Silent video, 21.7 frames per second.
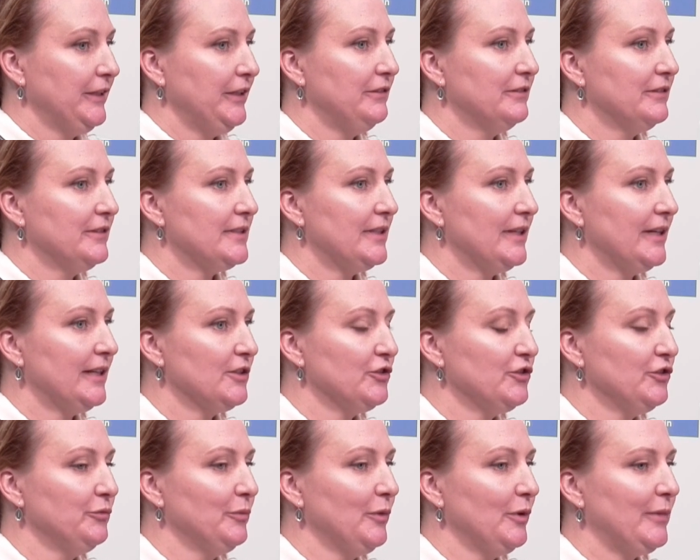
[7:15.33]
I
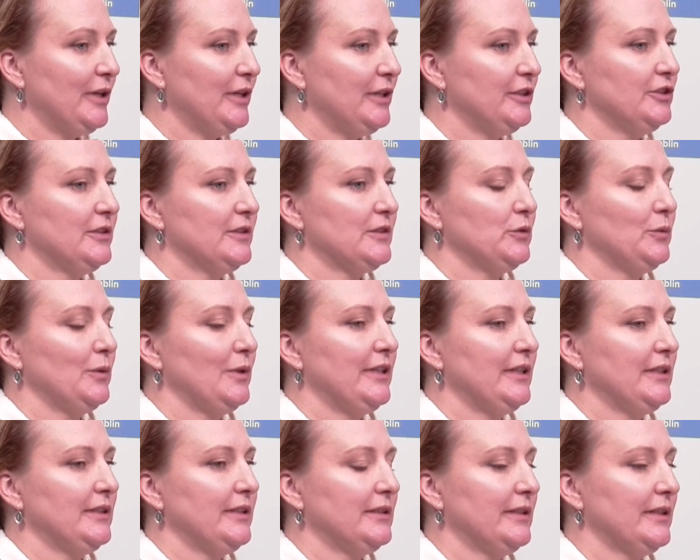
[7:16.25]
wystarczy w momencie
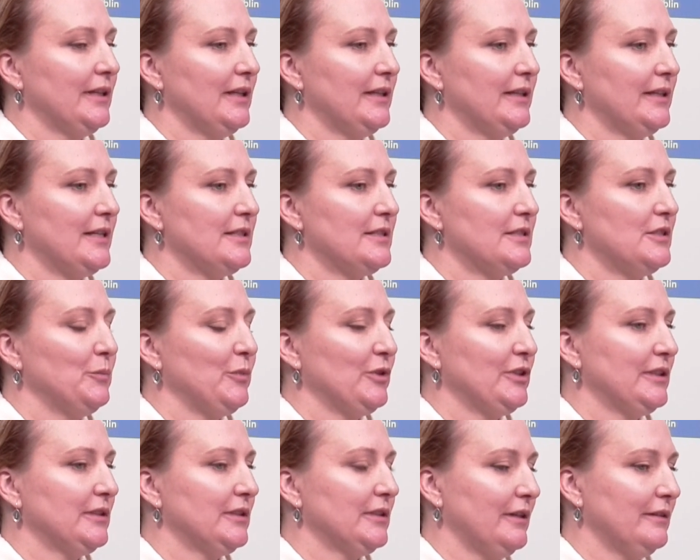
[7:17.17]
składania deklaracji
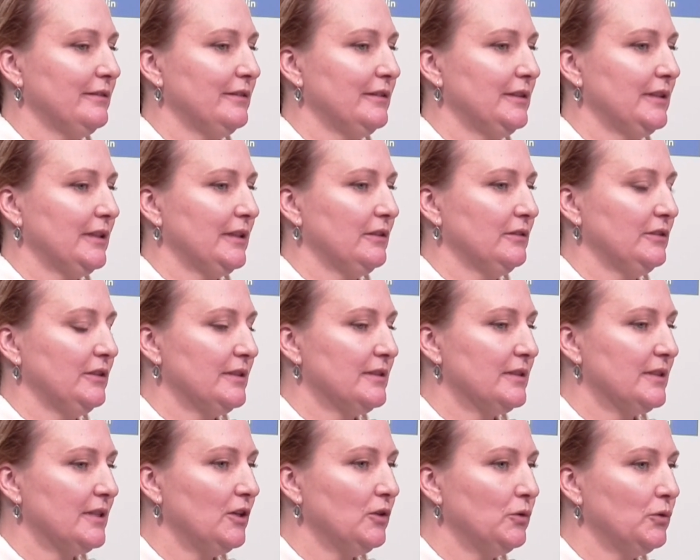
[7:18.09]
podatkowej na
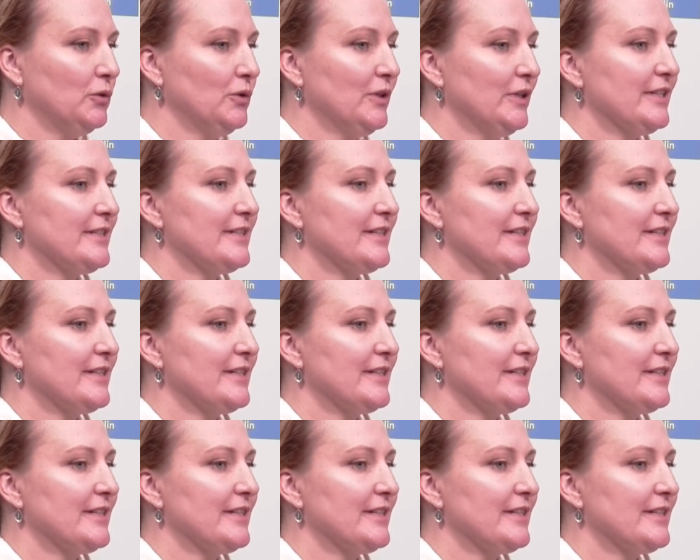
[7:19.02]
koniec roku